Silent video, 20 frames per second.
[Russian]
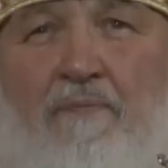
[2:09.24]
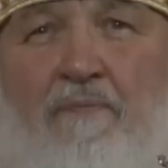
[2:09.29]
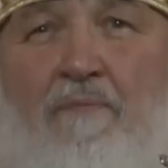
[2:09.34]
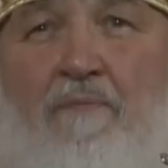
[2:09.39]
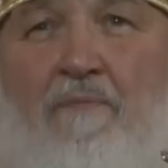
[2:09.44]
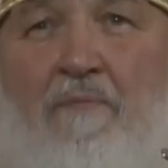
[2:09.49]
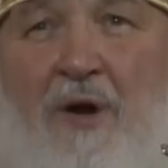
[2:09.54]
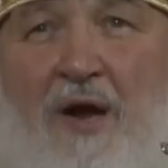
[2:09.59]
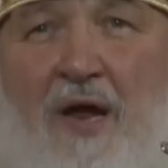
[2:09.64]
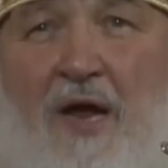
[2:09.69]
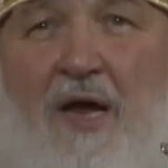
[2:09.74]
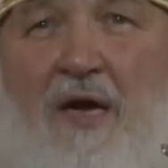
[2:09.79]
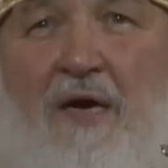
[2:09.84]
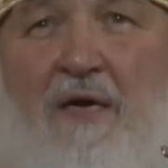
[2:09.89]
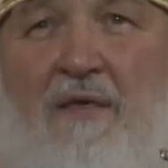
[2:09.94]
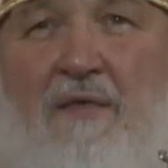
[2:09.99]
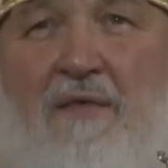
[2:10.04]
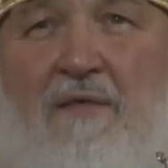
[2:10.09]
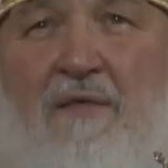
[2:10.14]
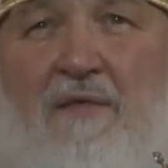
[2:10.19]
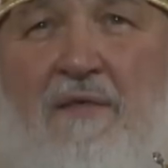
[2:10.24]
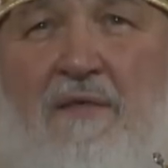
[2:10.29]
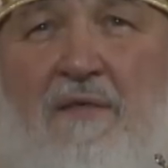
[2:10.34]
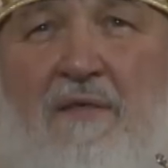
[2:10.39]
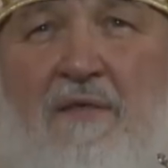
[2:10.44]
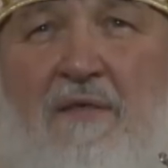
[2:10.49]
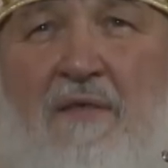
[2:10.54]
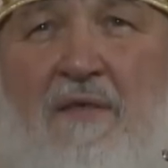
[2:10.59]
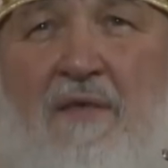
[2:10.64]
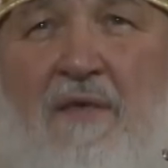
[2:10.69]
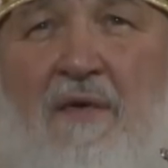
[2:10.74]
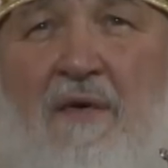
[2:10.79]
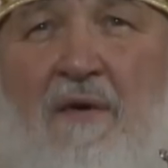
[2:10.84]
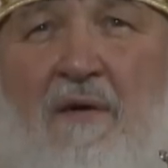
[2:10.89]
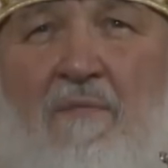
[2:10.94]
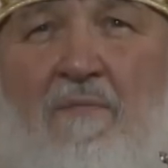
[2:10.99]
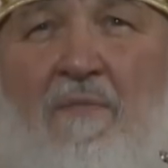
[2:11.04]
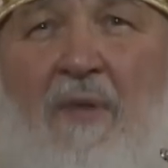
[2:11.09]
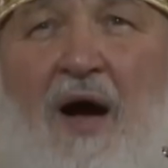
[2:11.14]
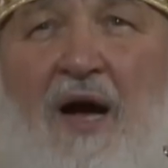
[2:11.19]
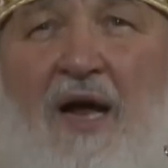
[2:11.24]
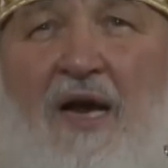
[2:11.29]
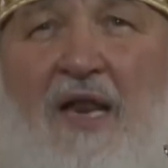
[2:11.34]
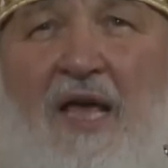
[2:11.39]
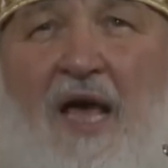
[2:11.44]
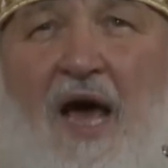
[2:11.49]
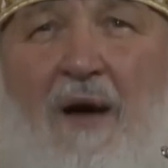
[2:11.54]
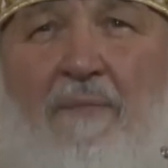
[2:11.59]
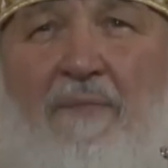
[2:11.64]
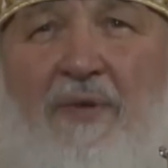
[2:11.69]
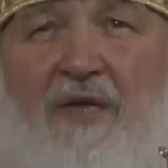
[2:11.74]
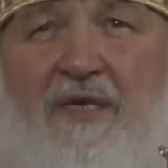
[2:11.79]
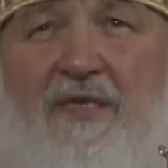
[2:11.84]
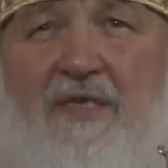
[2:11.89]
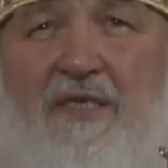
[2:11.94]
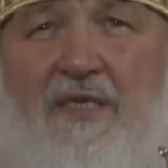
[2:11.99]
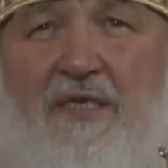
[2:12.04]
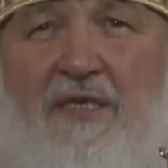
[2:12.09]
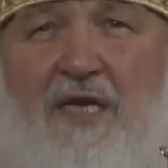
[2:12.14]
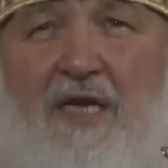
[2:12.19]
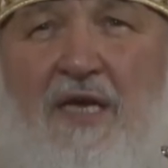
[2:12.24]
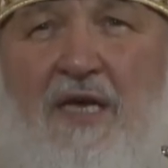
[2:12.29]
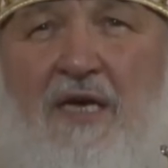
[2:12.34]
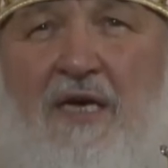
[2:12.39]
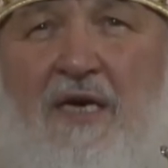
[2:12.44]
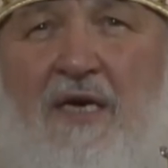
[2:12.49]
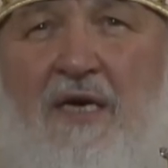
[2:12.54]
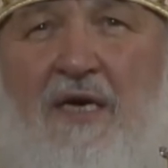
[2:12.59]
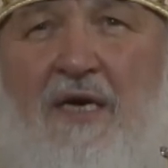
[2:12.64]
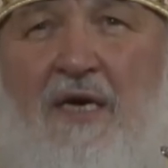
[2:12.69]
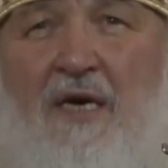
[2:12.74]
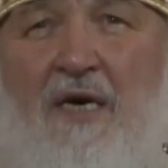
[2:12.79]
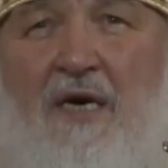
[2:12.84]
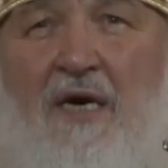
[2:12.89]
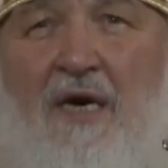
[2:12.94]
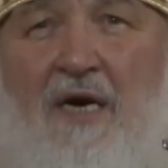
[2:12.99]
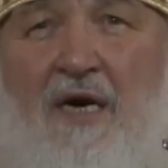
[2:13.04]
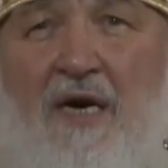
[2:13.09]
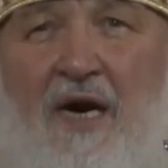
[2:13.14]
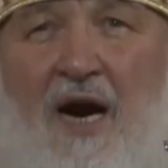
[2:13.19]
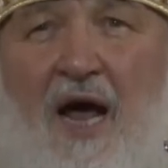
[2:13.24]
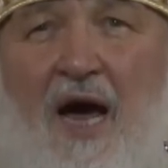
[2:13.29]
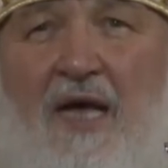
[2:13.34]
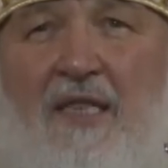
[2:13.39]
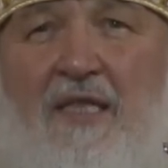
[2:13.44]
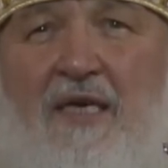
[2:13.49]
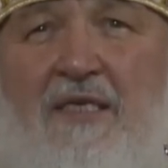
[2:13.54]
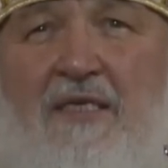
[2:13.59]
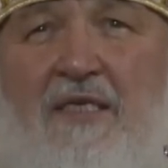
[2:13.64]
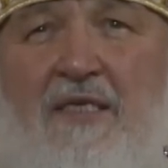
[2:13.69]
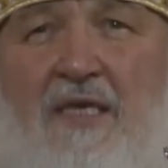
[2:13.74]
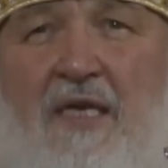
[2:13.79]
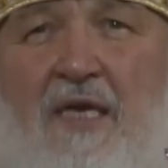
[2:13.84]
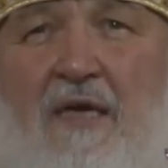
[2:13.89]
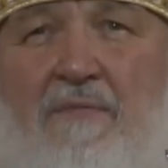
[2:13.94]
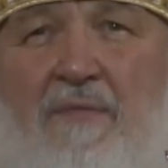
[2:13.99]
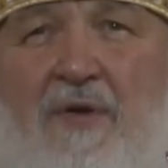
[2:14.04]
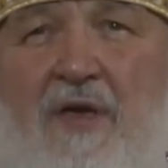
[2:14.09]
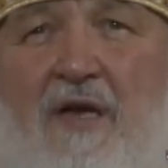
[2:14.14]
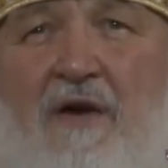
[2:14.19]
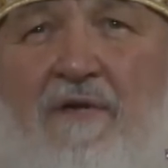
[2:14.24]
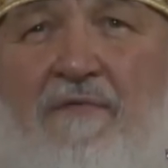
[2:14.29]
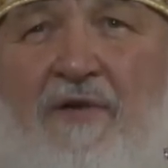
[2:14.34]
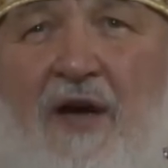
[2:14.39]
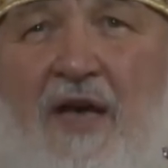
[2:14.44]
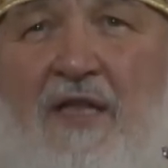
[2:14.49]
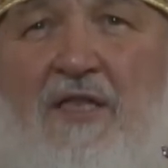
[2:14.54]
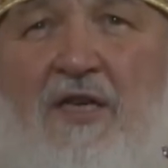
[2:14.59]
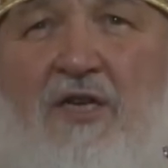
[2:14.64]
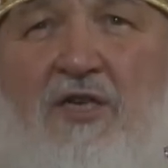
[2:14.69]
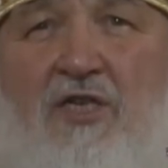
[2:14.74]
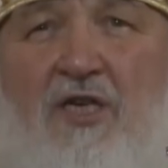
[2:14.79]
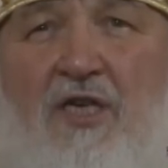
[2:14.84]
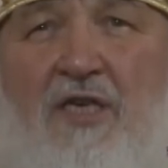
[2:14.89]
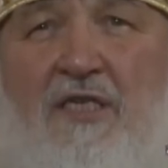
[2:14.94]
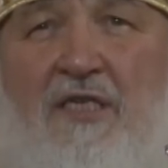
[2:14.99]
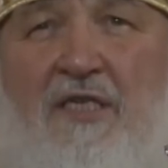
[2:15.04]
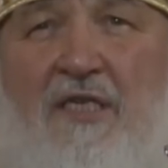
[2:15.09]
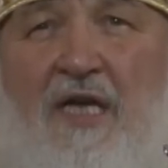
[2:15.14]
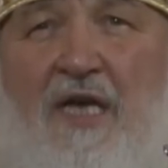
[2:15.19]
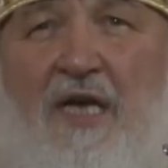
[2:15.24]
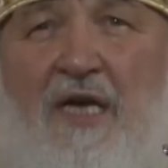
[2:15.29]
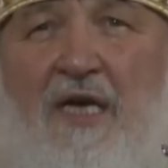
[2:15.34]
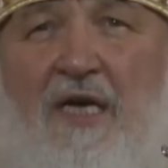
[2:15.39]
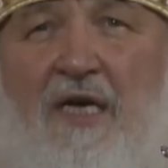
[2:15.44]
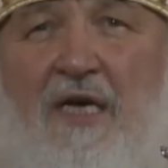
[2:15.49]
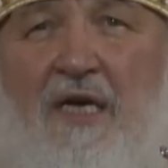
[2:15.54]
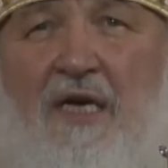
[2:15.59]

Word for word: мы могли обрести радость и мир в этой жизни